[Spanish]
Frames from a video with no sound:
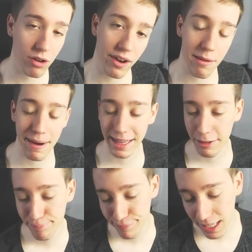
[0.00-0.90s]
un cofre de
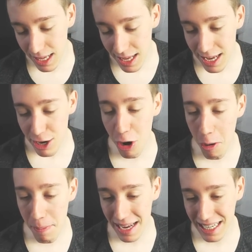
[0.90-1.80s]
plata
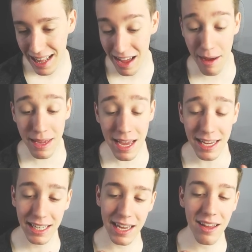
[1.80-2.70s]
No pasa nada A mí
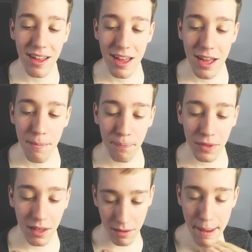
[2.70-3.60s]
es que
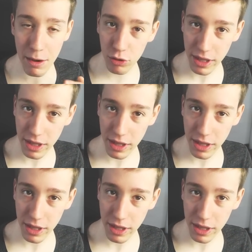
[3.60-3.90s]
ya me